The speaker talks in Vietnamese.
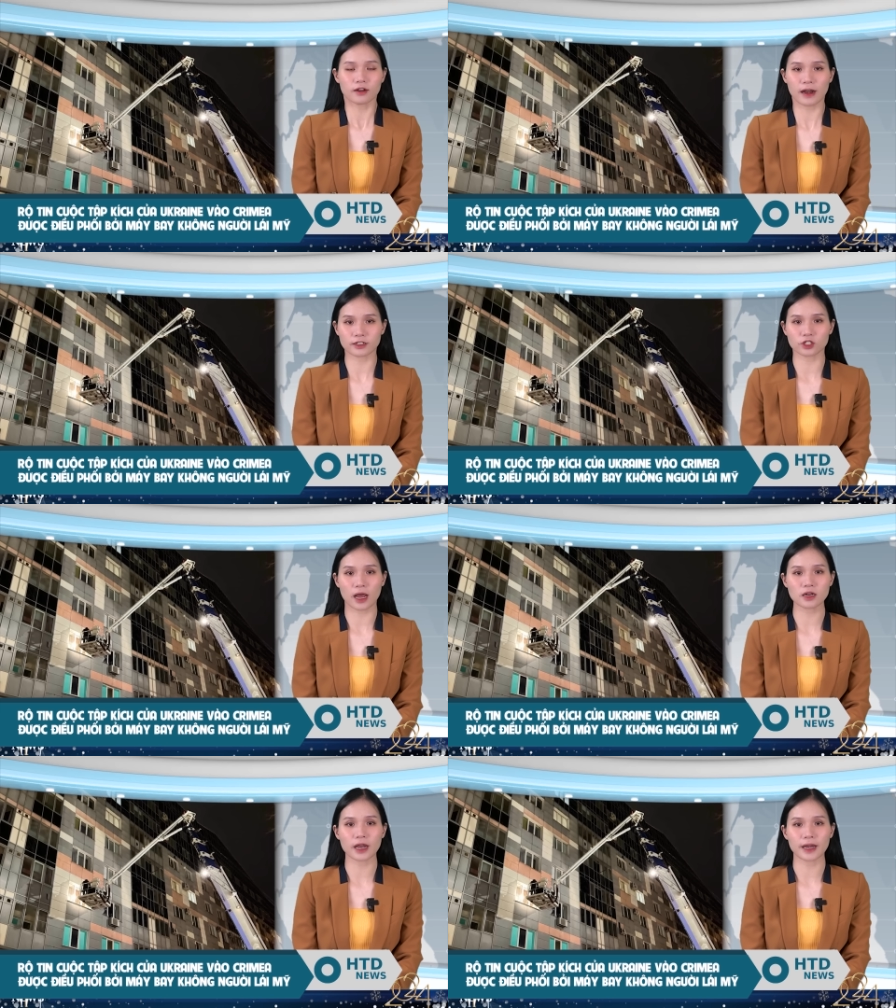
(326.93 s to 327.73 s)
Rạng
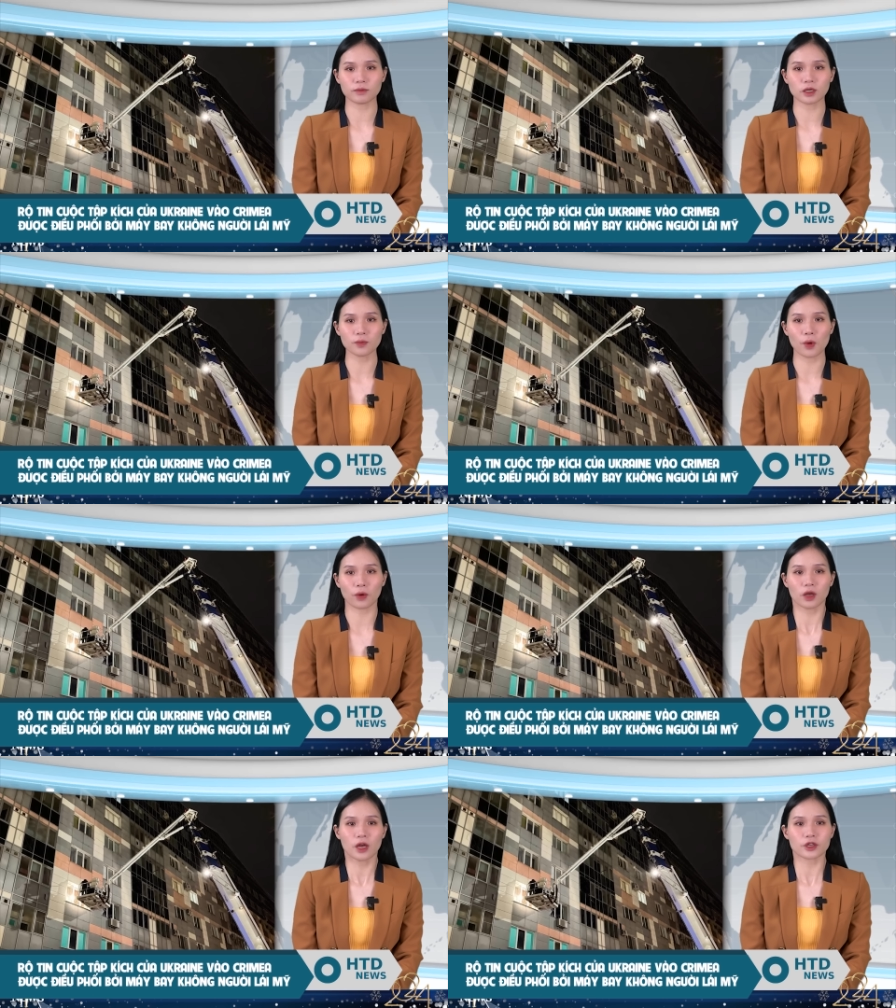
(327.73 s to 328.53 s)
sáng ngày 5 tháng
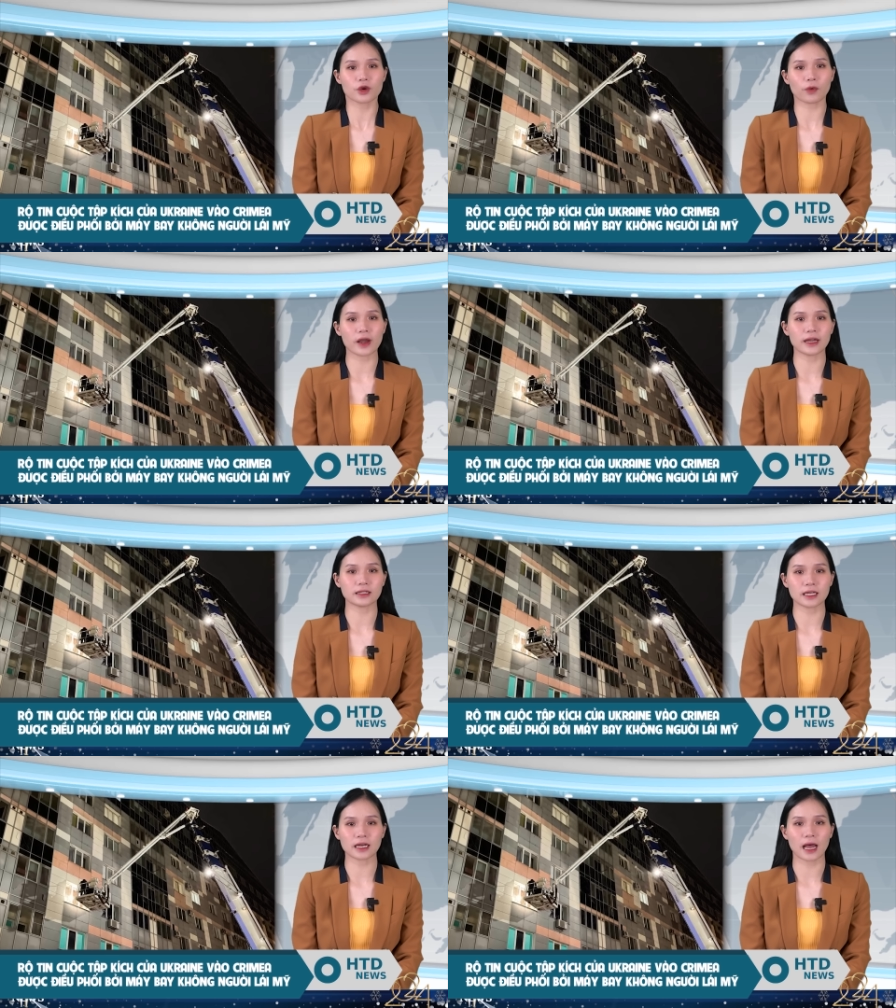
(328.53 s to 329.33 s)
1, Ukraine đã tiến